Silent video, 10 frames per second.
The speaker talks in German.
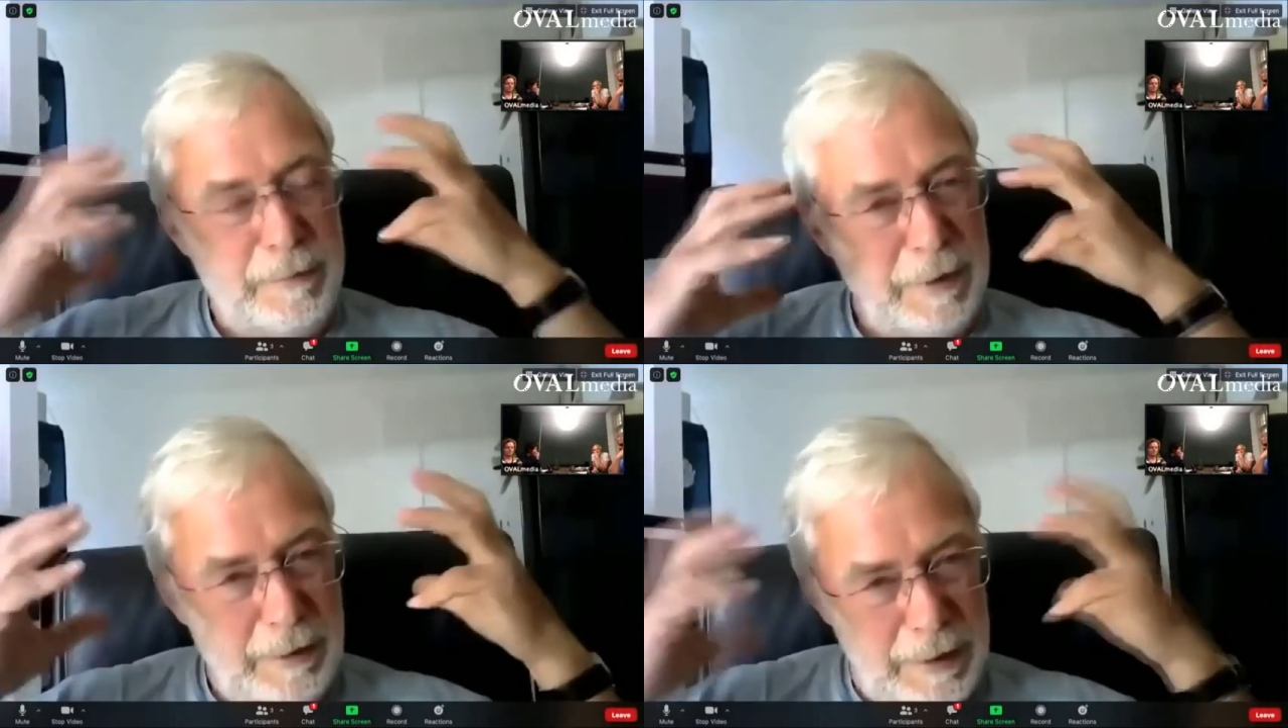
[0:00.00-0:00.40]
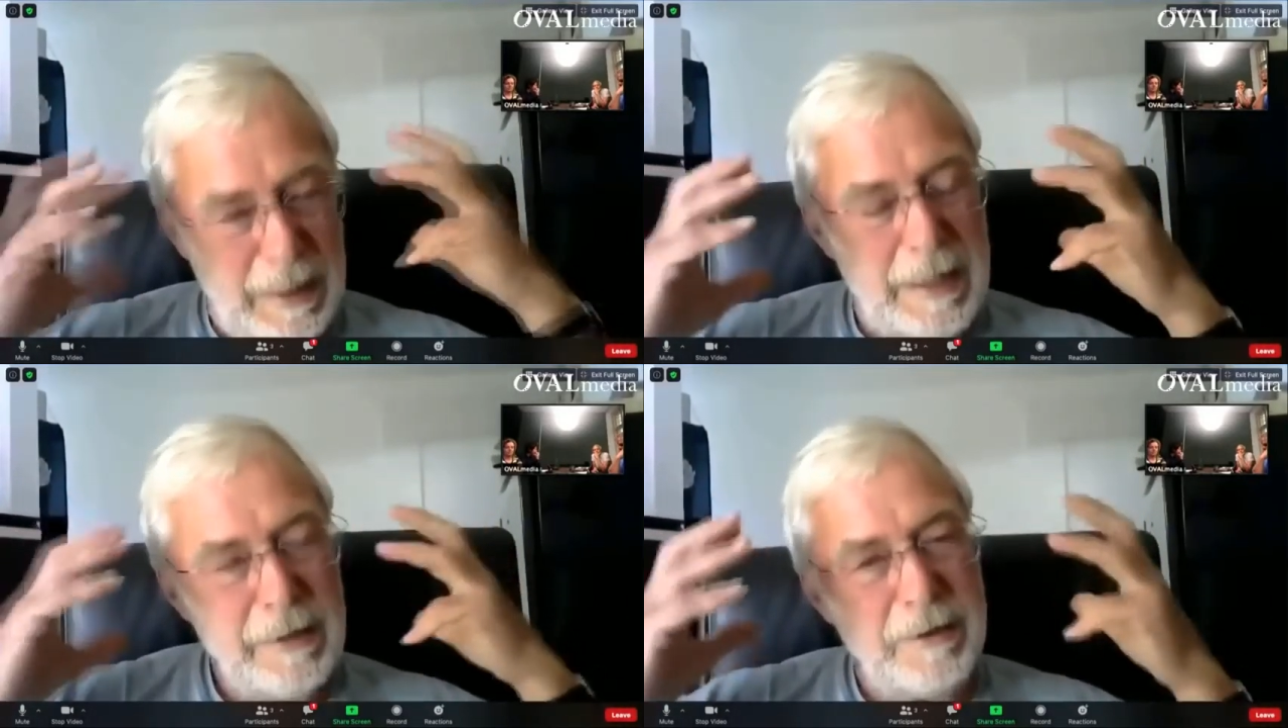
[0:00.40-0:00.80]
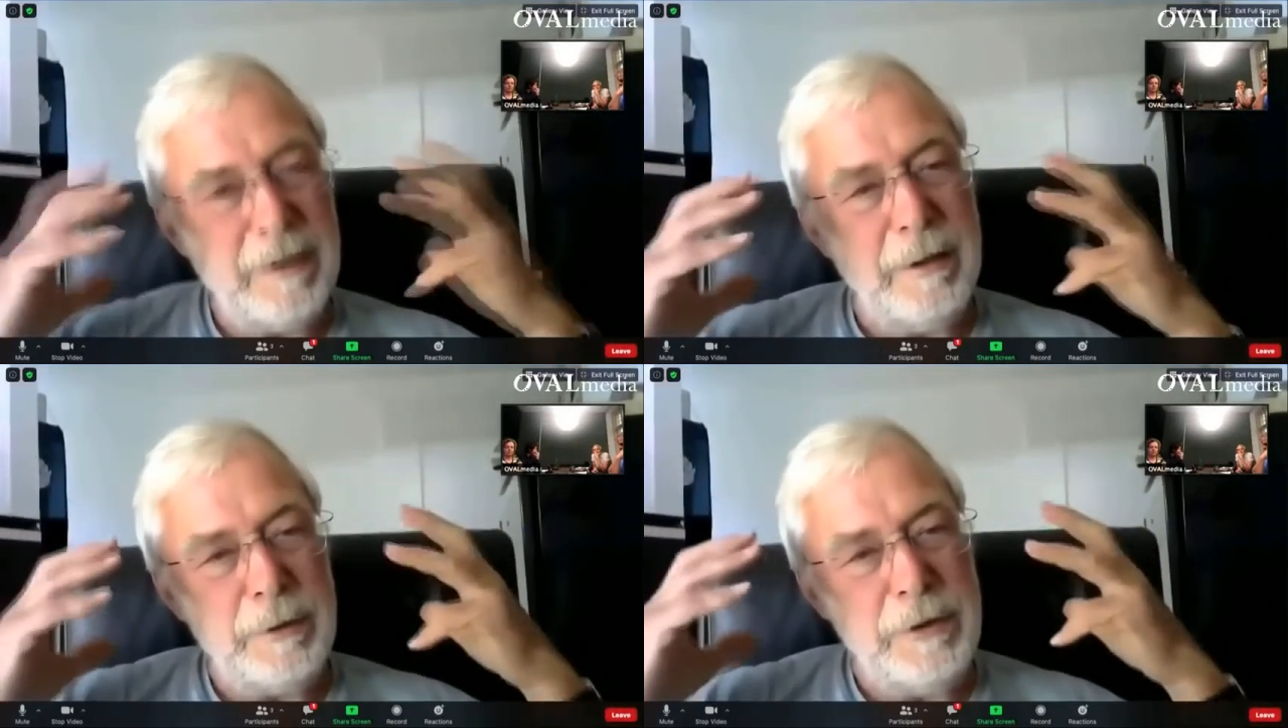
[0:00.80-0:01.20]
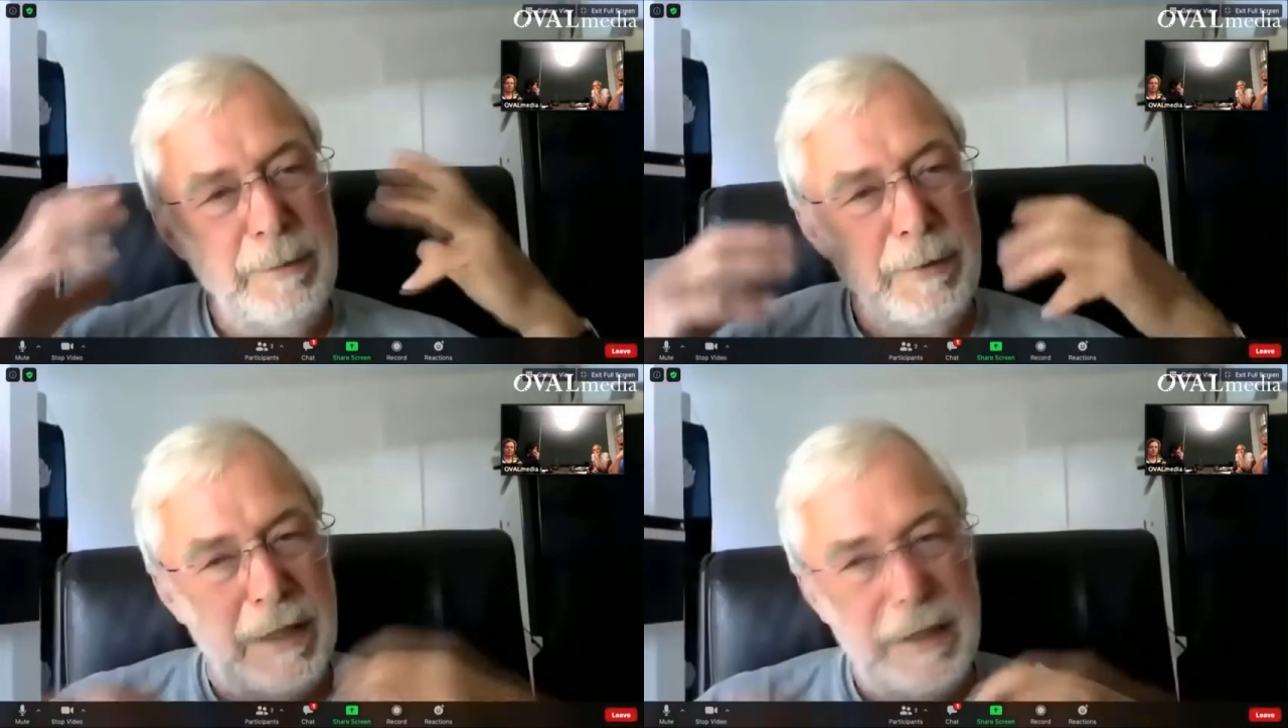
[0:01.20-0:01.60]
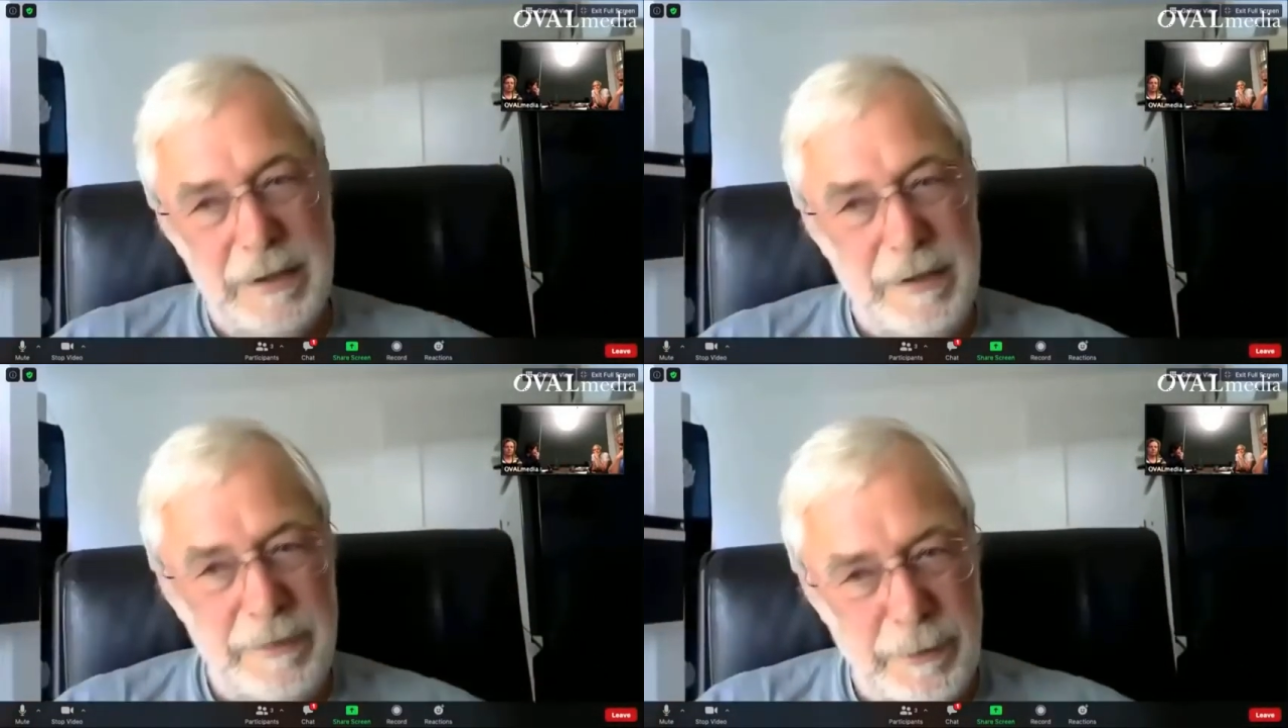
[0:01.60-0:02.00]
äh, erreicht dann auch die
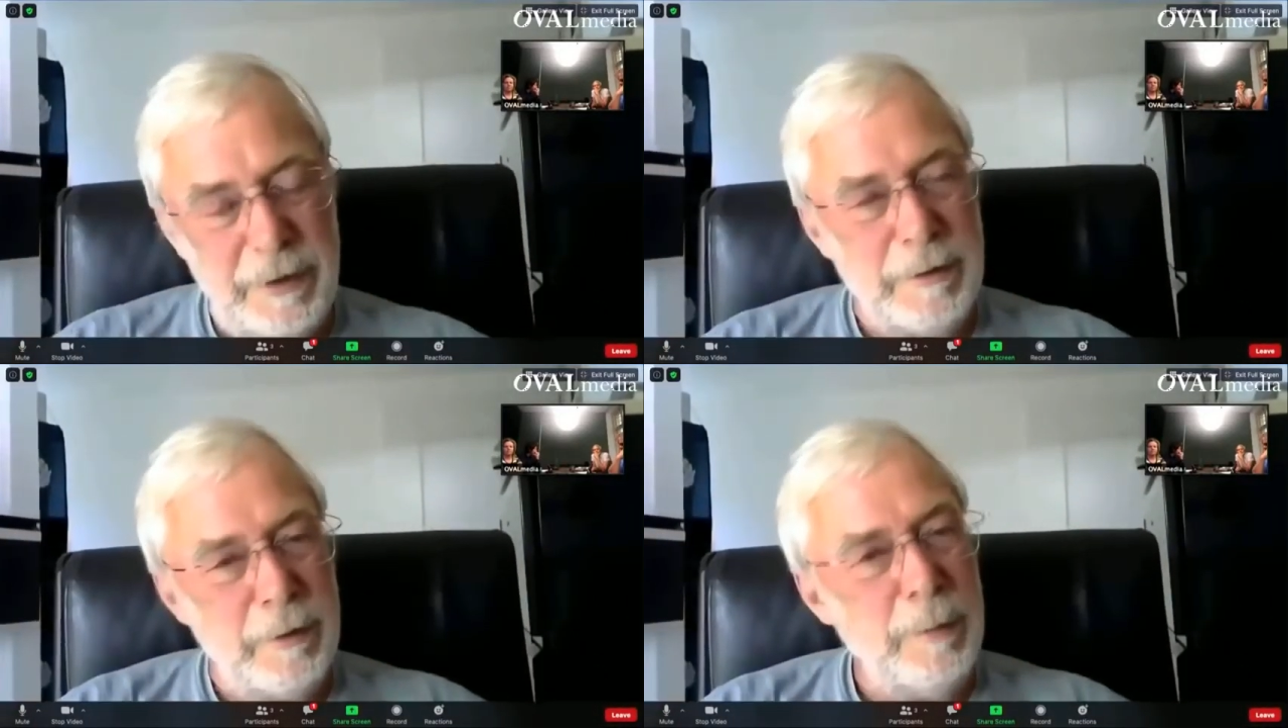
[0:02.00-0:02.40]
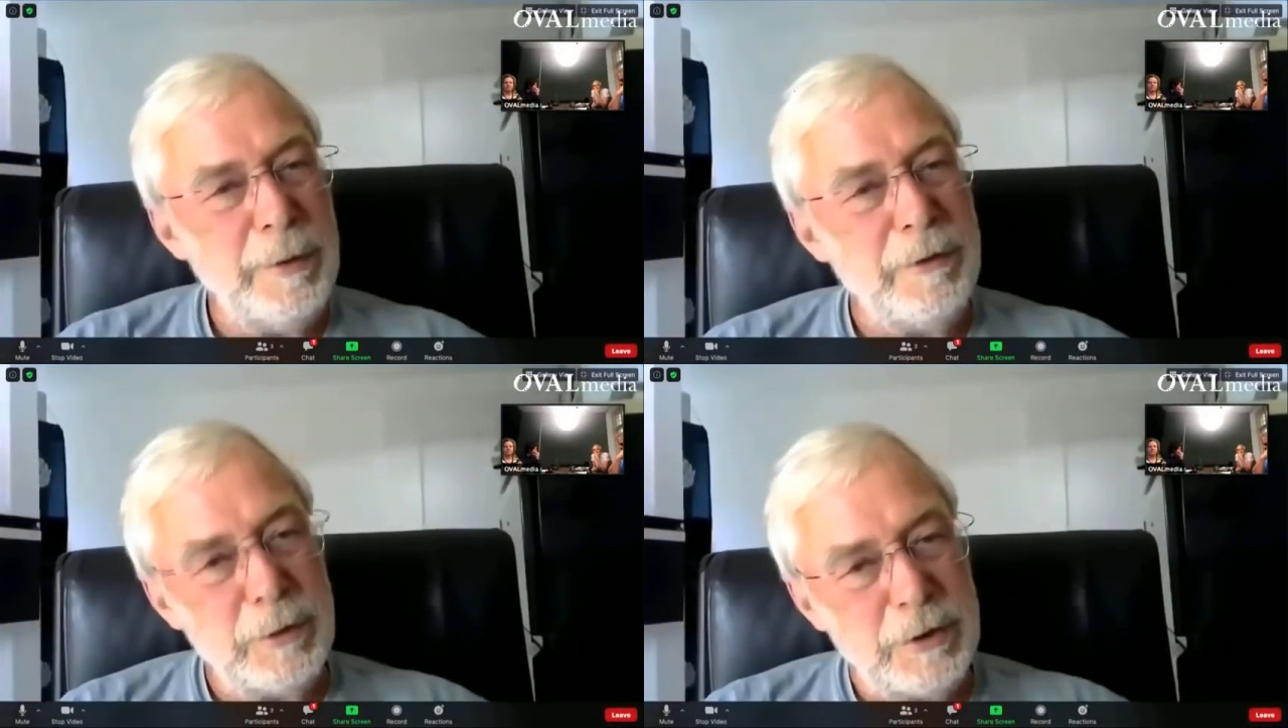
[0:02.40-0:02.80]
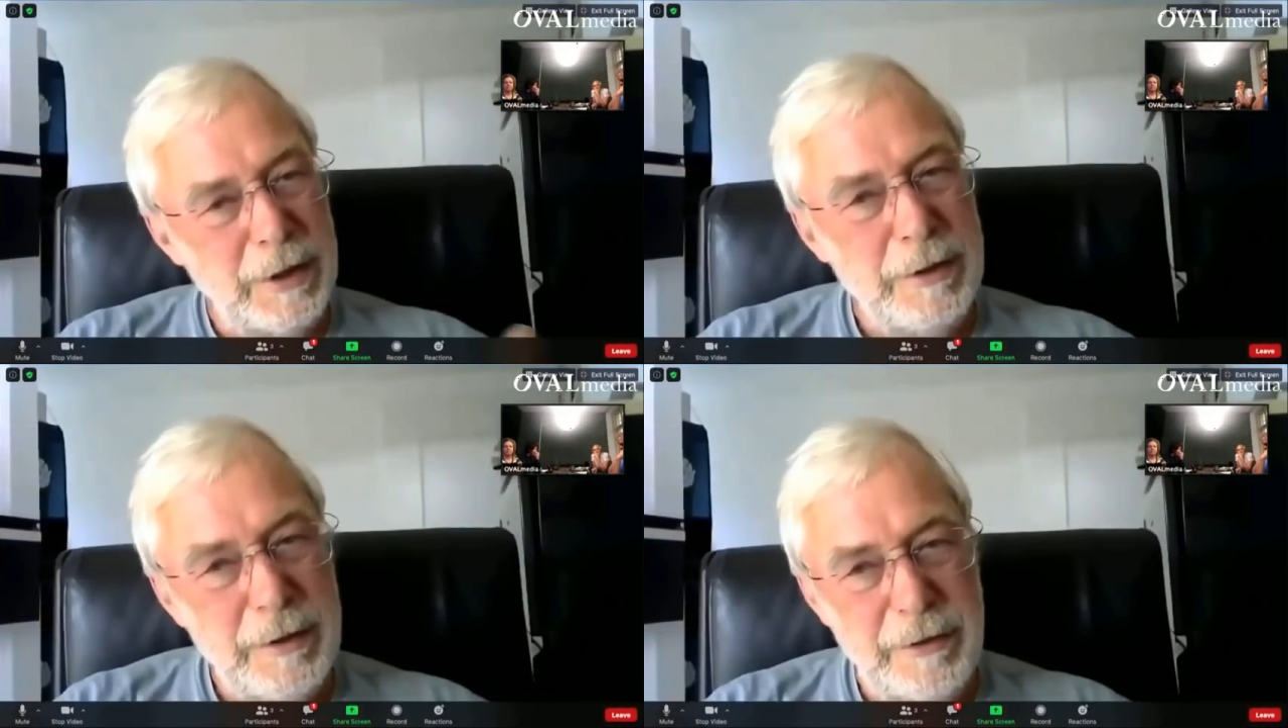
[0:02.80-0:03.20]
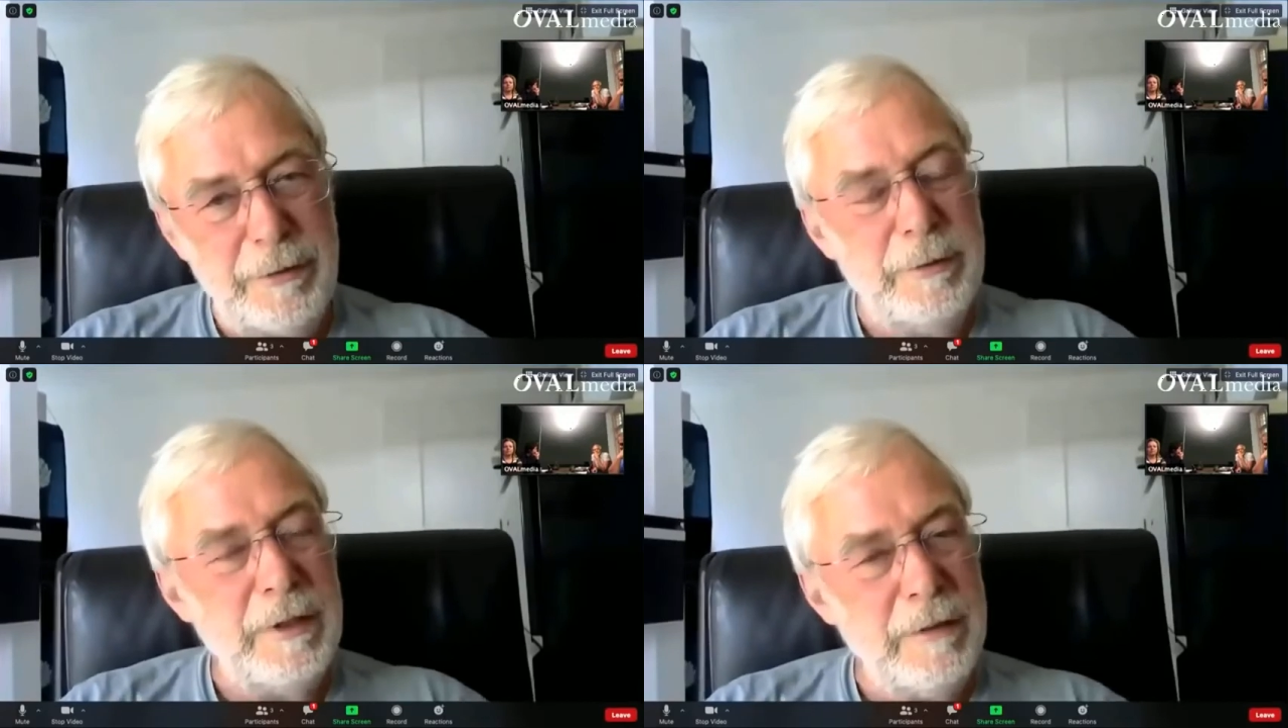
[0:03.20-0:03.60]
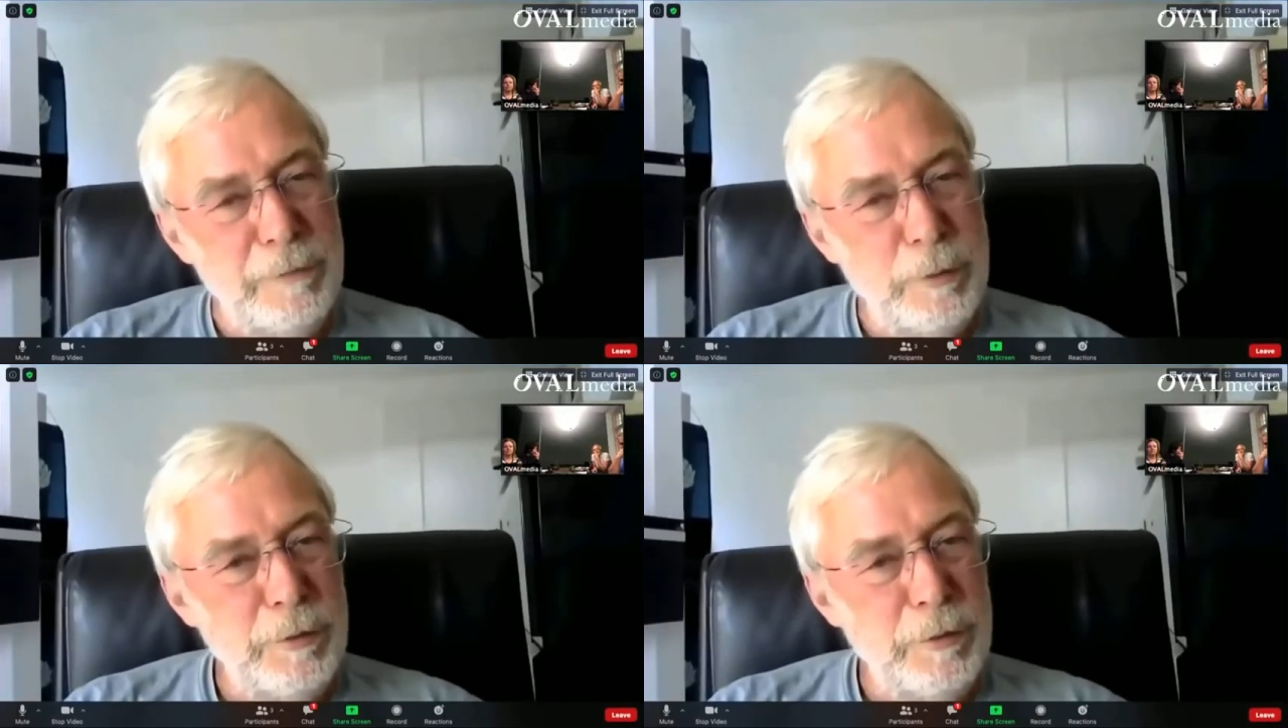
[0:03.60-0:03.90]
Bereiche, die für den Körper zuständig ist. Und dann